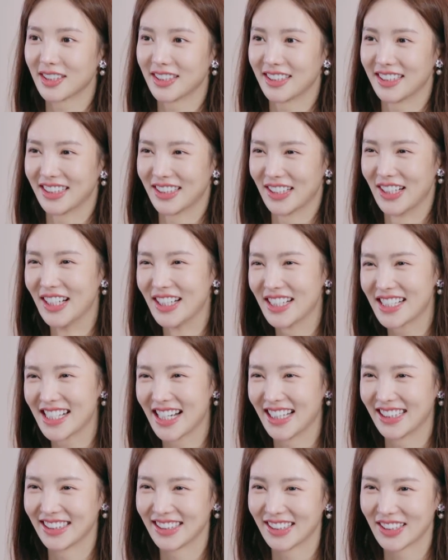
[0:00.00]
了一个
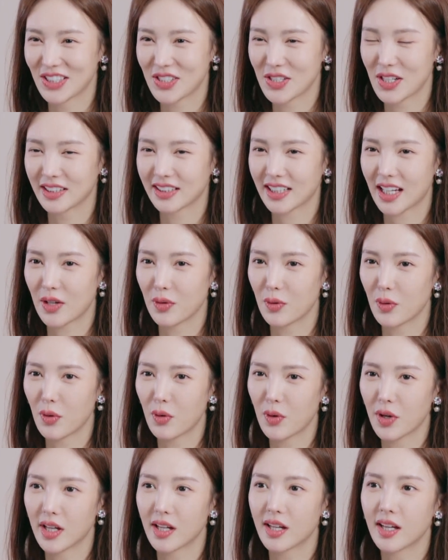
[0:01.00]
这样的一个状态，我
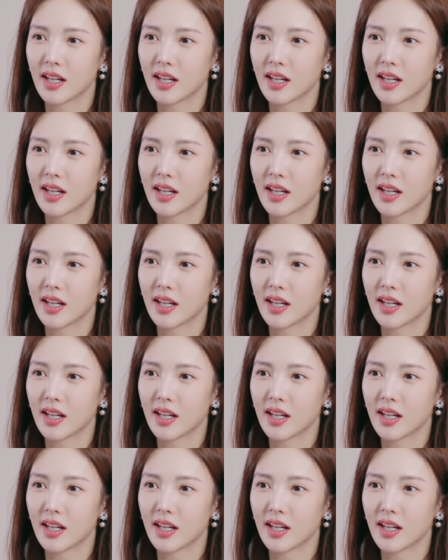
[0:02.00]
会